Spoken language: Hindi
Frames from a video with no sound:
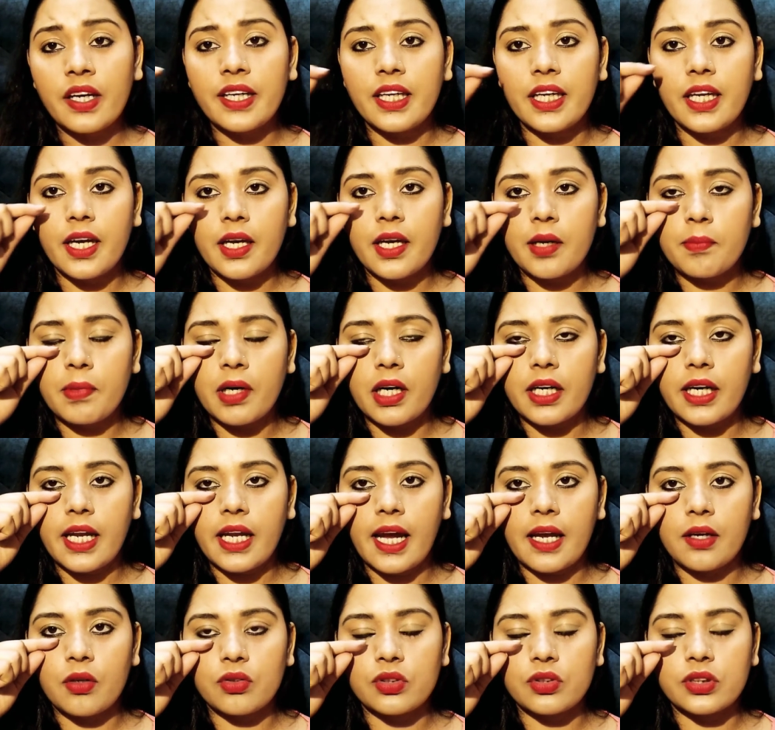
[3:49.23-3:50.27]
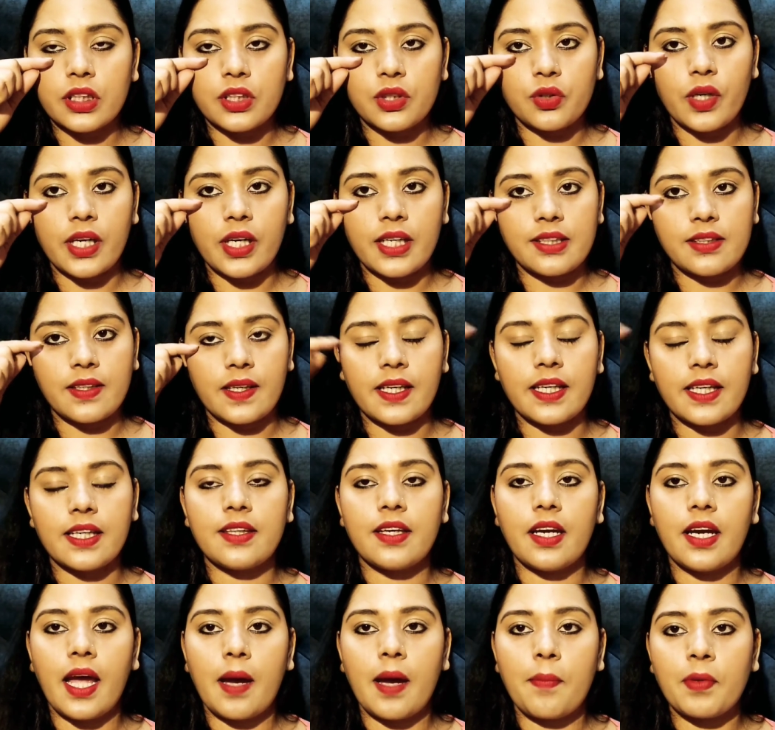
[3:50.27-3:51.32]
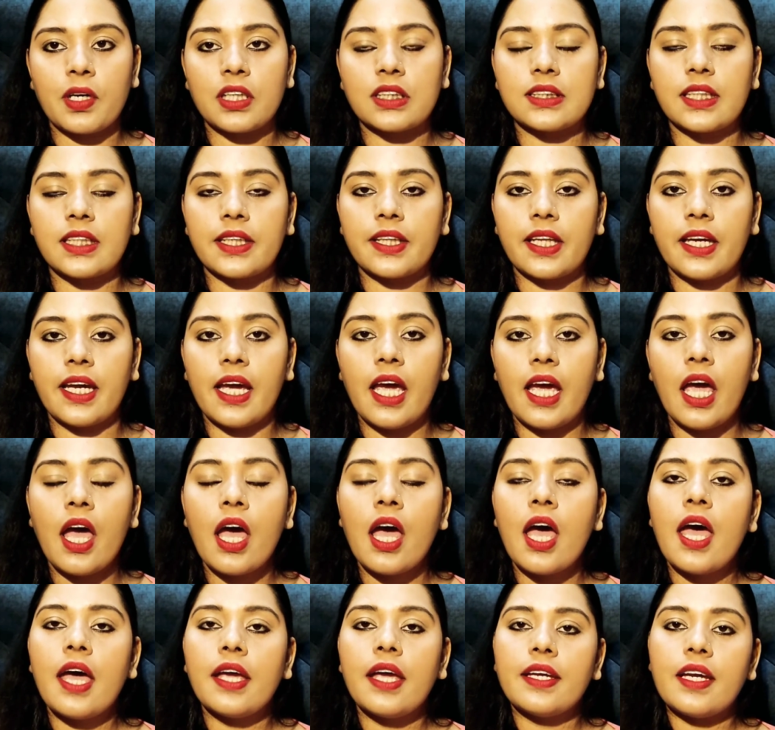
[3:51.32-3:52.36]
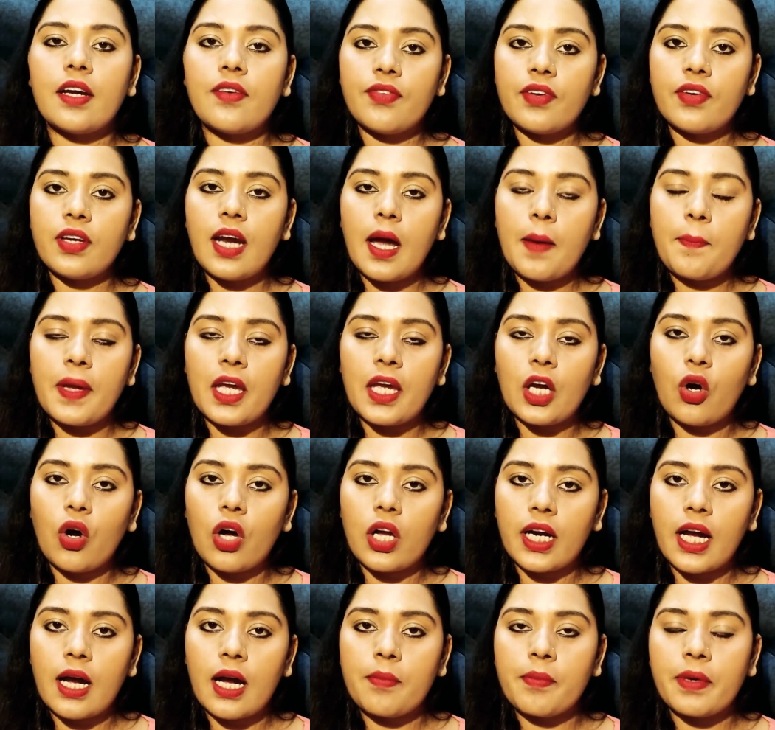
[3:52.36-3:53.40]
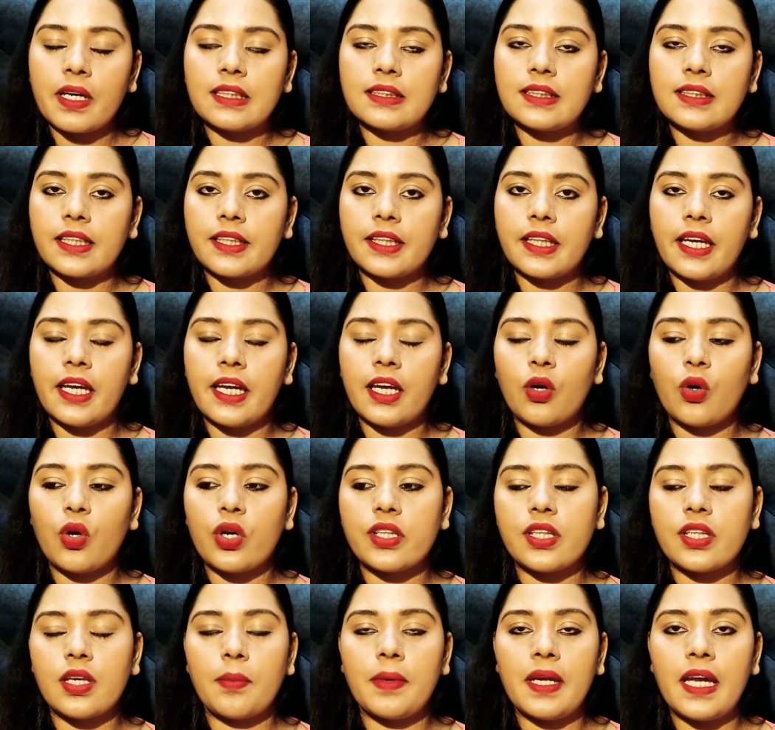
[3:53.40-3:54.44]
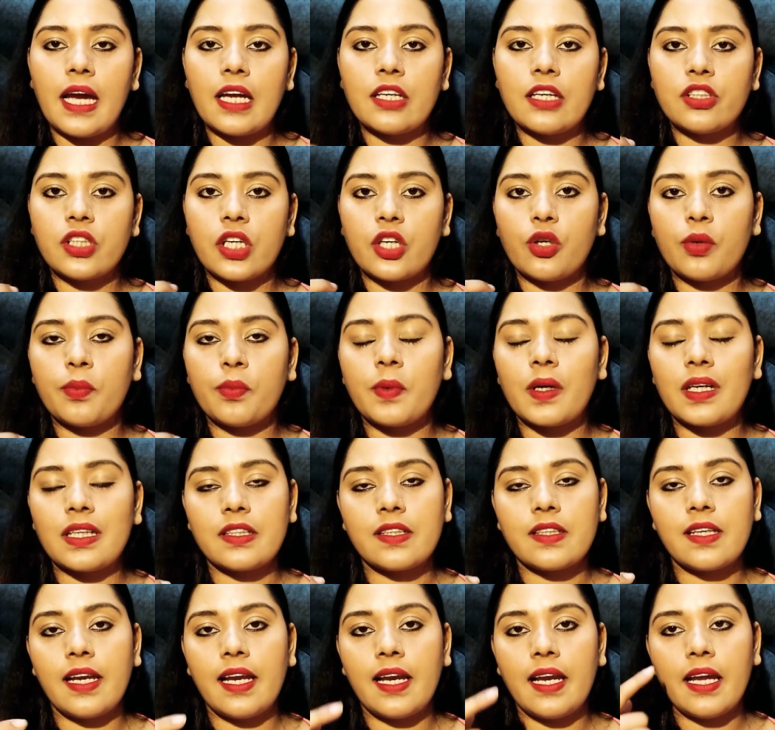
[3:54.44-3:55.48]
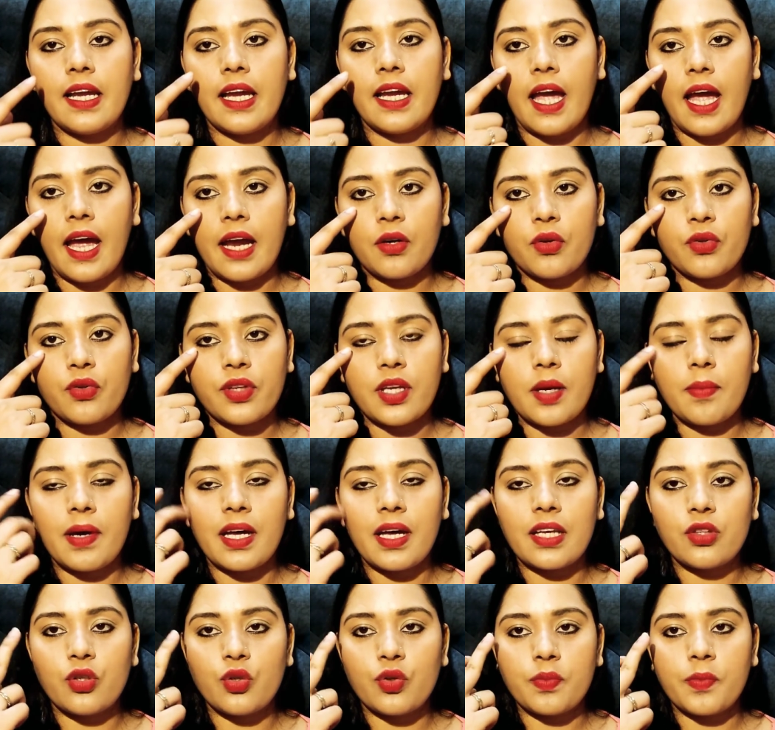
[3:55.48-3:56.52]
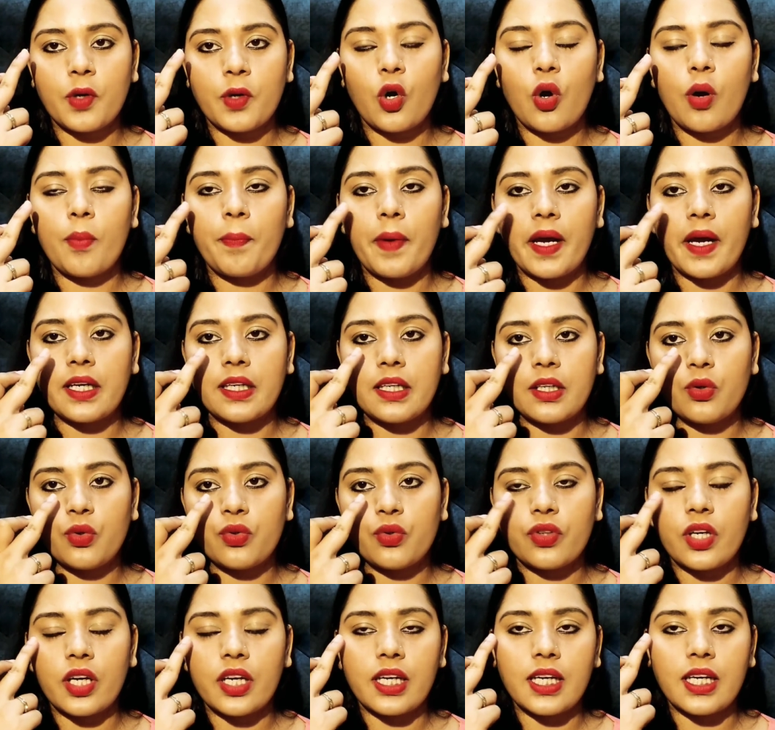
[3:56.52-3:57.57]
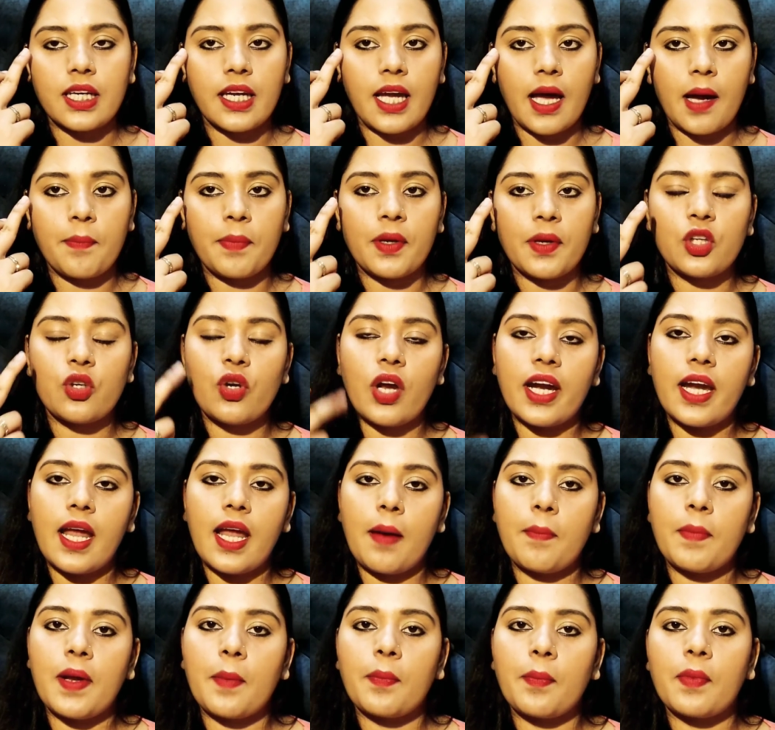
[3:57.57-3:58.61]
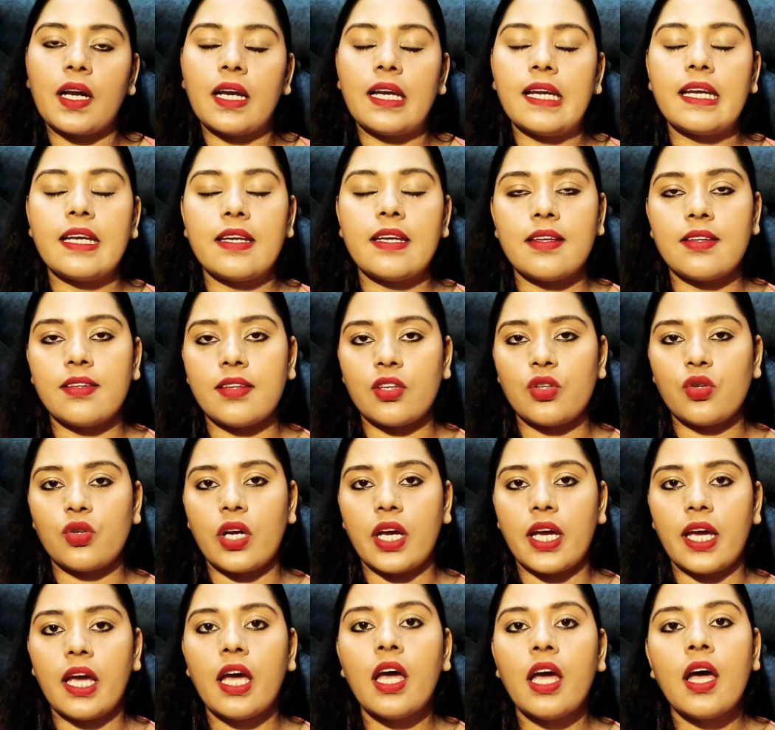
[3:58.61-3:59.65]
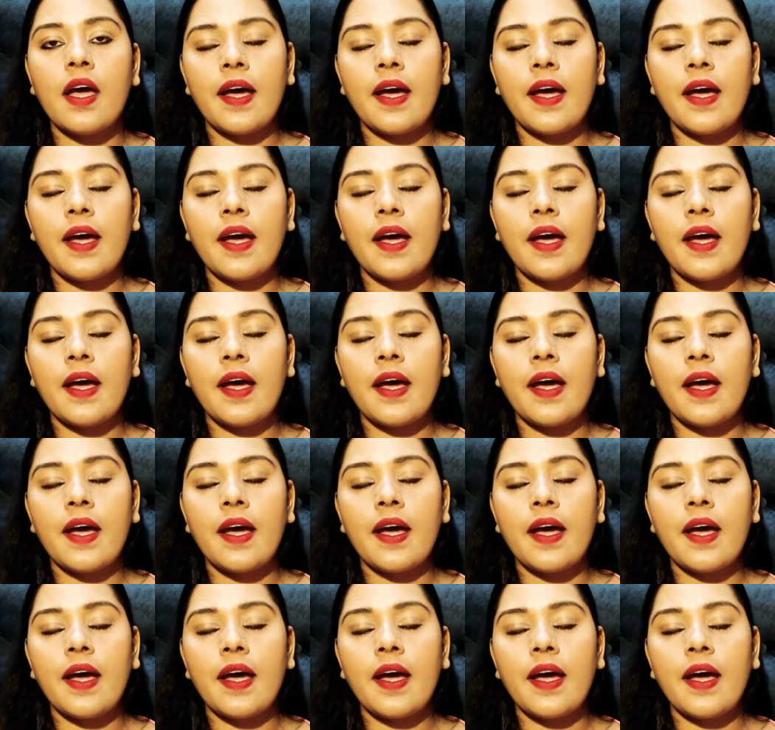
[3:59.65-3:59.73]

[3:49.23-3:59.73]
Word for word: ईयरबड um, एंड उसे जो है इस तरीके से डैप कर सकते हैं या फिर आप एक और काम कर सकते हैं कोई सा भी आई शेडो ब्रश ले लें एंड उसके बाद से उसमें कॉम्पैक्ट यूज़ करके यहाँ पे जो है डैप डैप कर लें इससे जो है